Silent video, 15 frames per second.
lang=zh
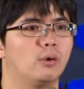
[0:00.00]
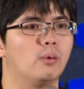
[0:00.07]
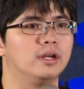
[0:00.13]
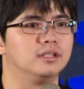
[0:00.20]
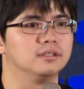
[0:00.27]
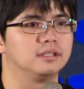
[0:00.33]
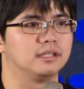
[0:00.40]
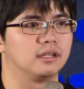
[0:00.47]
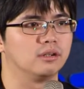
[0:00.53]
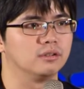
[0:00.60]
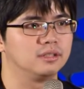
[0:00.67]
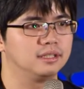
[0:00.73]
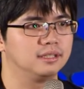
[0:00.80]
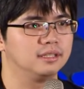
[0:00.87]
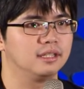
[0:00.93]
我也就只能够
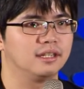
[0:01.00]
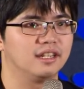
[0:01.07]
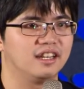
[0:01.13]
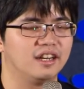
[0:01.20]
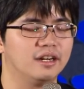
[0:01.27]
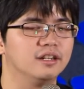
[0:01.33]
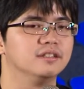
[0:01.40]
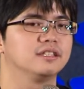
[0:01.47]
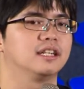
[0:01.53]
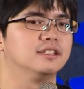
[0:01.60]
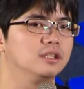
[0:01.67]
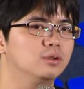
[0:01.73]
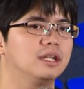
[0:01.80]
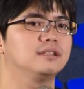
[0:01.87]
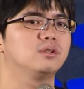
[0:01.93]
可
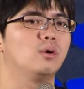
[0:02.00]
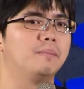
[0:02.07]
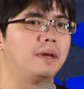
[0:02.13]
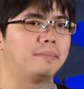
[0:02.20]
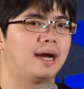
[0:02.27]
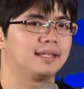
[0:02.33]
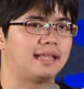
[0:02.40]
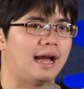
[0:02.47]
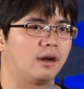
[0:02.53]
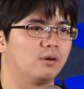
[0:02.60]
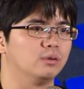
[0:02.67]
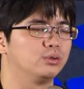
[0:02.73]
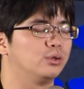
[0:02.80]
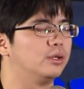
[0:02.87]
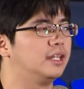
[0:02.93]
是我那时候我也没办法打
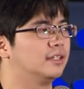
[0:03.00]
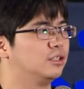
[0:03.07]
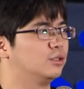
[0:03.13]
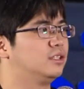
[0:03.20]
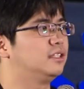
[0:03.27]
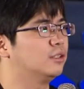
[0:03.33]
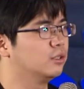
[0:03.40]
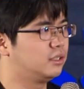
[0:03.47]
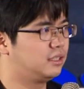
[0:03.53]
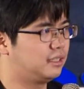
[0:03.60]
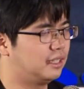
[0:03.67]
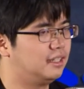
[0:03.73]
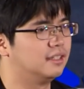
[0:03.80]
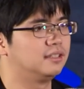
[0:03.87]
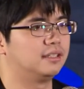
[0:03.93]
工，所以那时候就
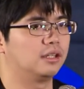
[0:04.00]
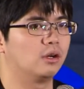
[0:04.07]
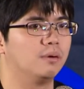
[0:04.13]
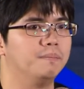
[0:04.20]
真的只